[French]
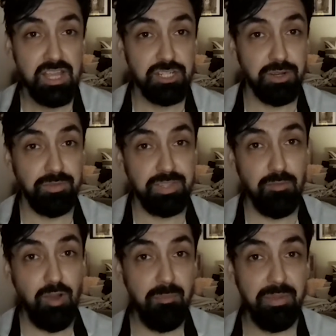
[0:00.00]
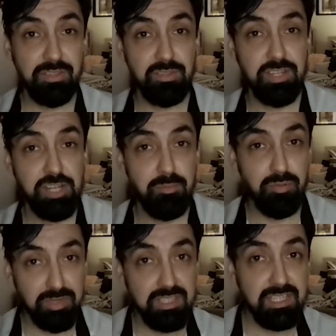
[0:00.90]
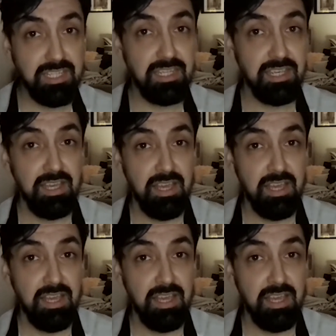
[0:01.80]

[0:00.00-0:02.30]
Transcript: J'ai envie d'avoir un personnage un peu geek,